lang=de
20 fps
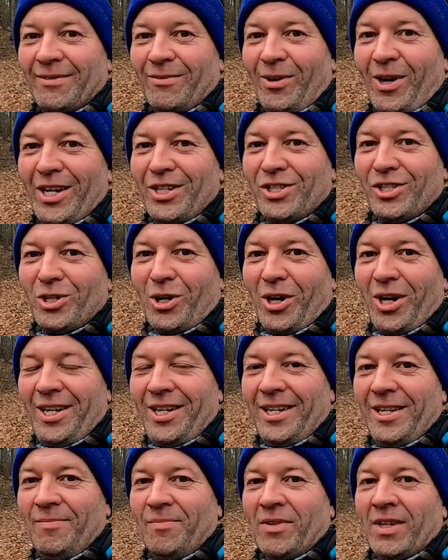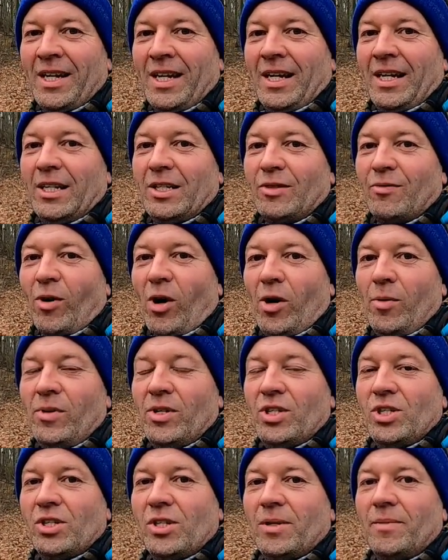War echt toll. Ich freue
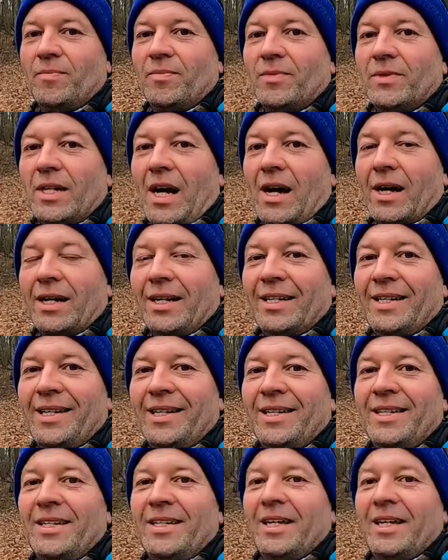mich. Danke.